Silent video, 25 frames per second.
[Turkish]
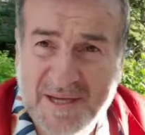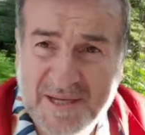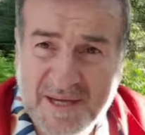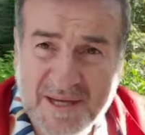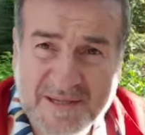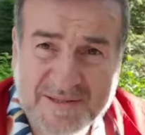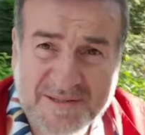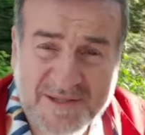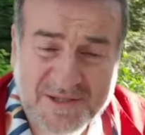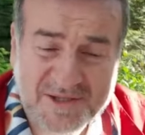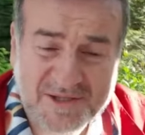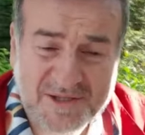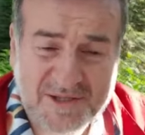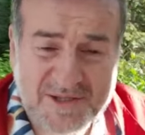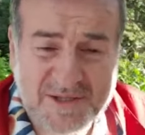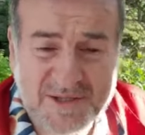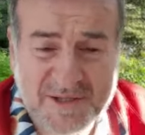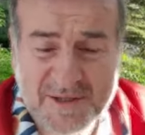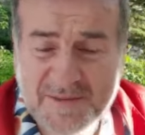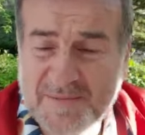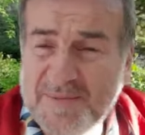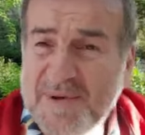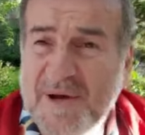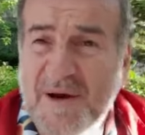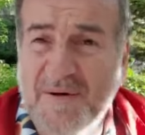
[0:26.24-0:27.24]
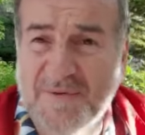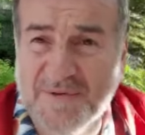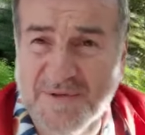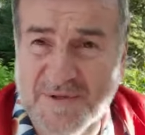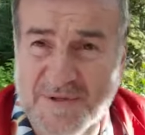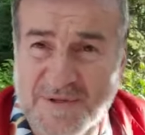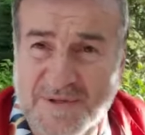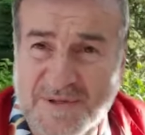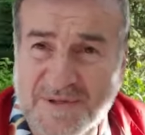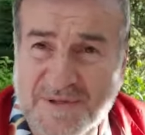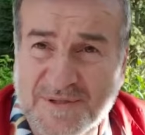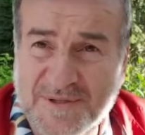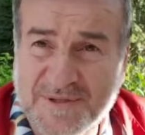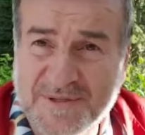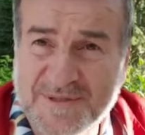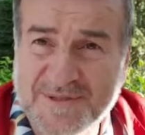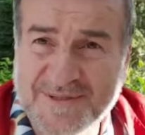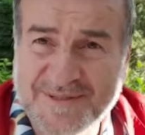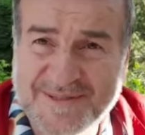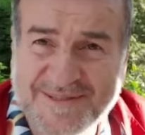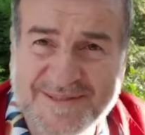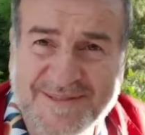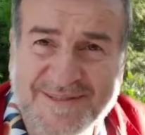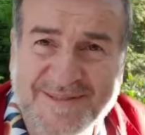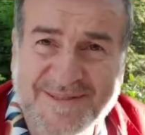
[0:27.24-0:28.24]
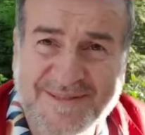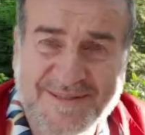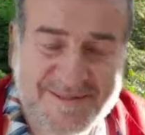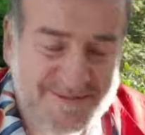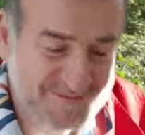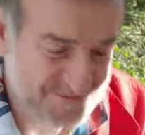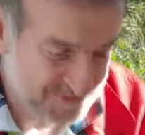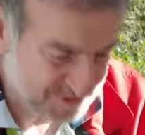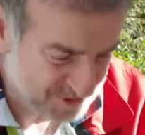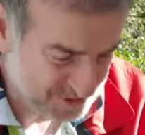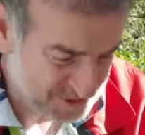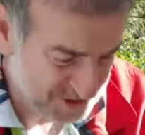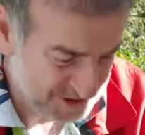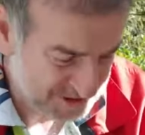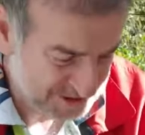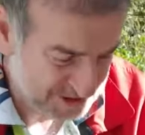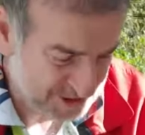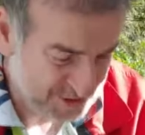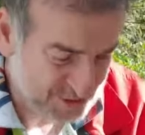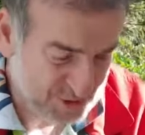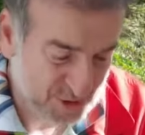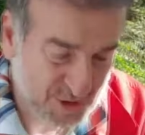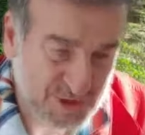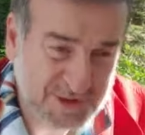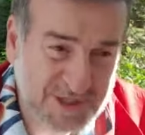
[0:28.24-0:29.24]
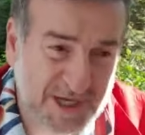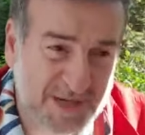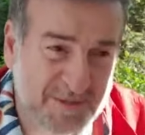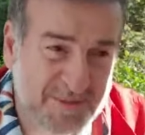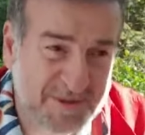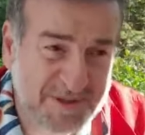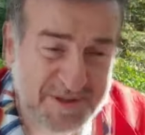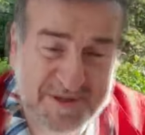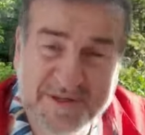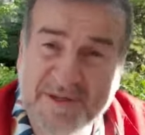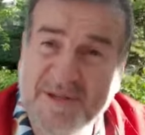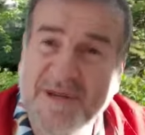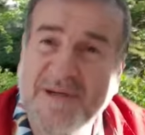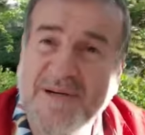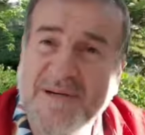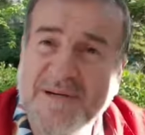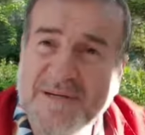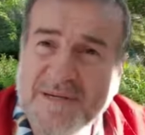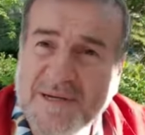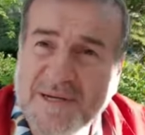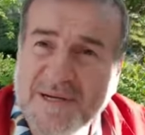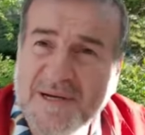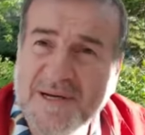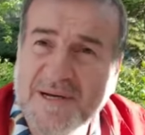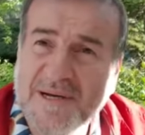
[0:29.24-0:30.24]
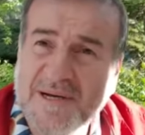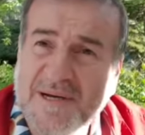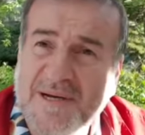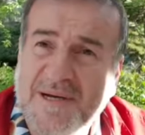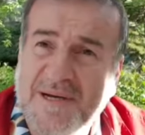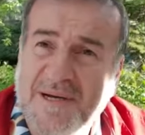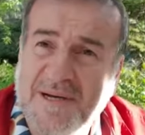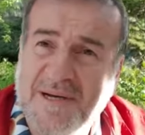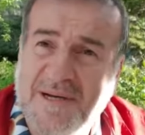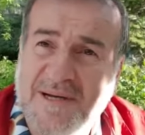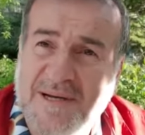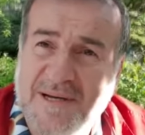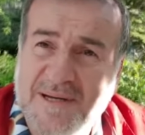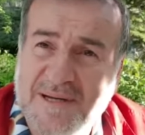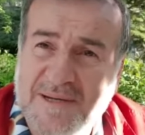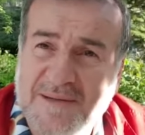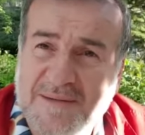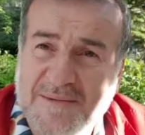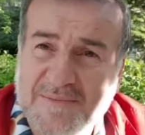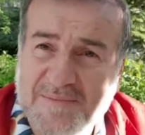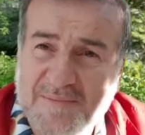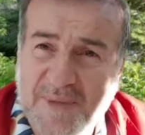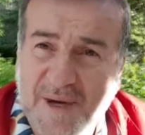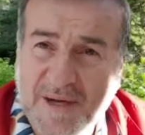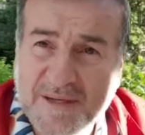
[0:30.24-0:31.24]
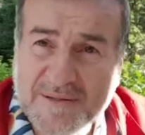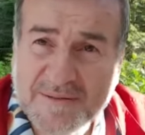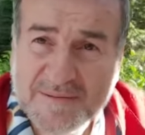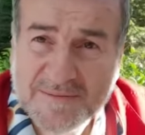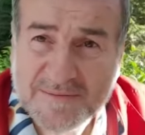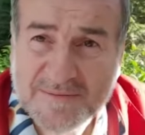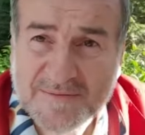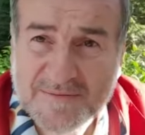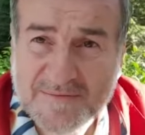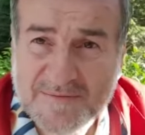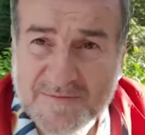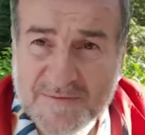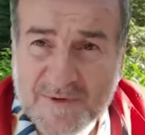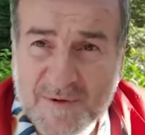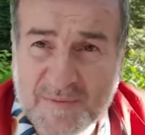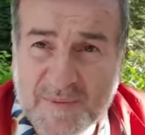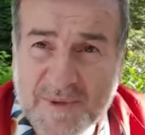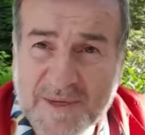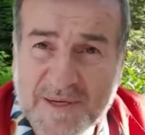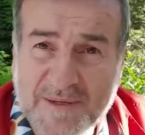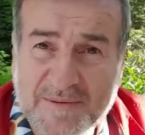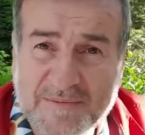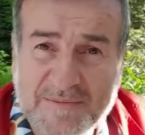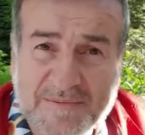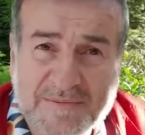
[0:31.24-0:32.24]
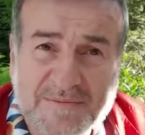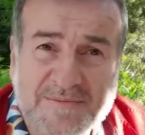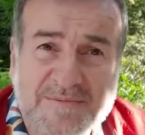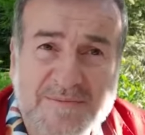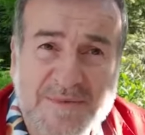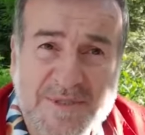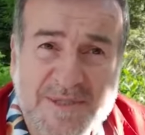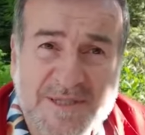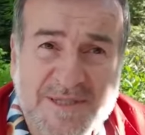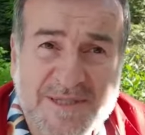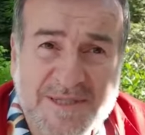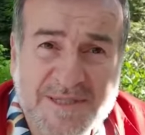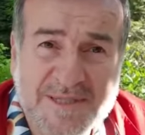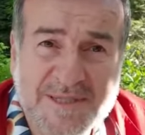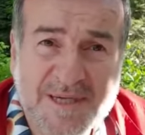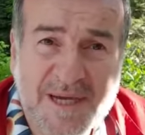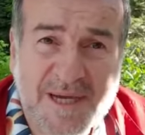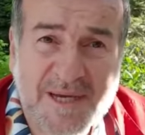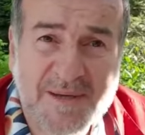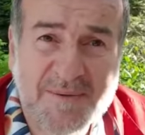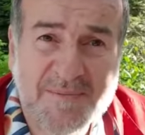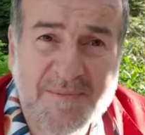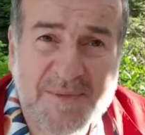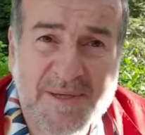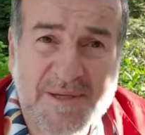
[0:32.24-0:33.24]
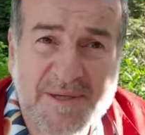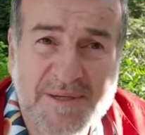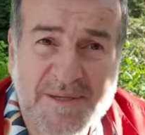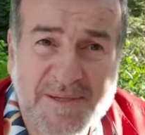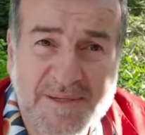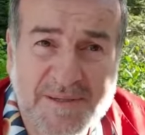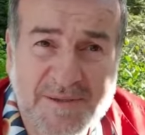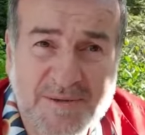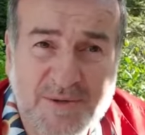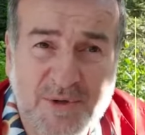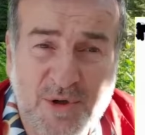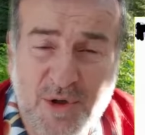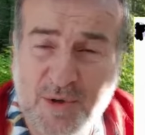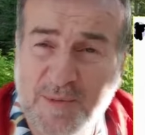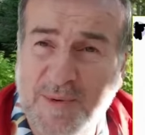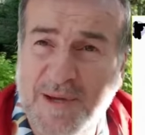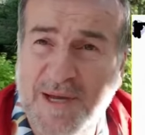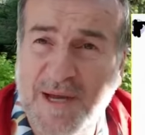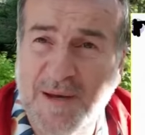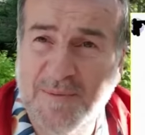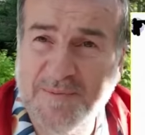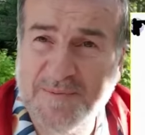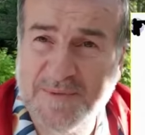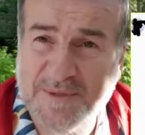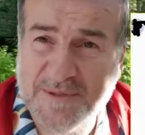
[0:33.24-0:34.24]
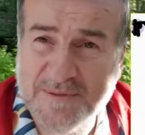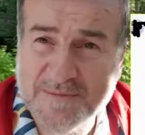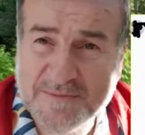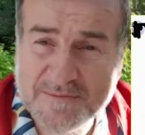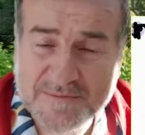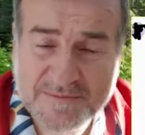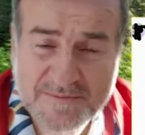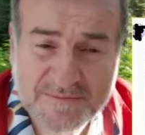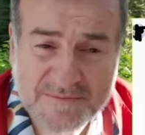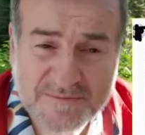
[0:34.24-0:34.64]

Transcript: Yaklaşık bir haftadır özellikle sosyal medyada ben ve benim e, bir yoruma yaptığım